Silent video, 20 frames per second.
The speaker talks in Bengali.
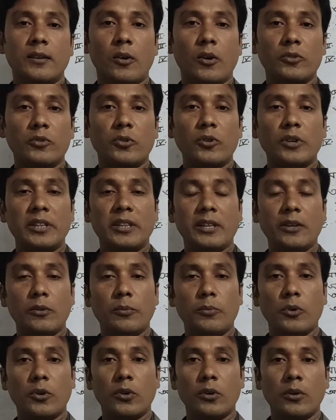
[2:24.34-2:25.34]
অর্থনীতির
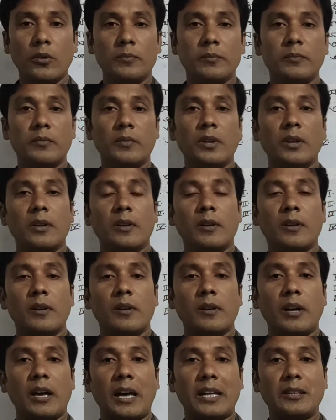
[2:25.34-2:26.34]
উপর
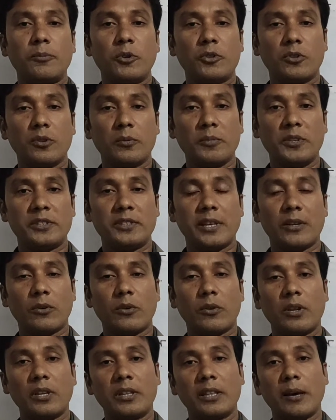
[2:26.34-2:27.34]
আধিপত্য বিস্তার
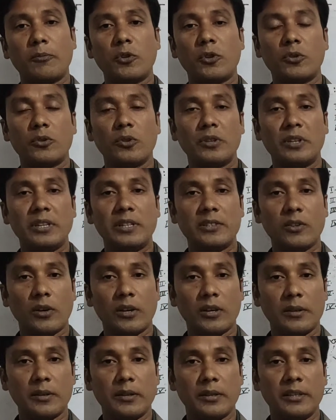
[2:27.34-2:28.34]
করে তা মূলত
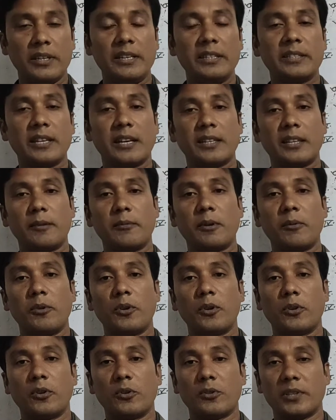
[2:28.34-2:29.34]
নিজ
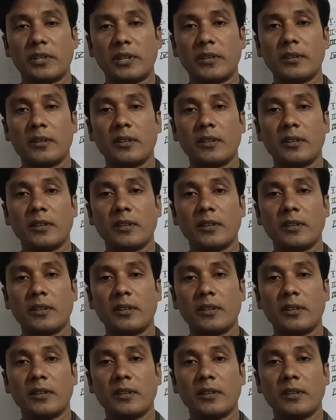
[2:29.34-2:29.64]
ব্যবহার করছে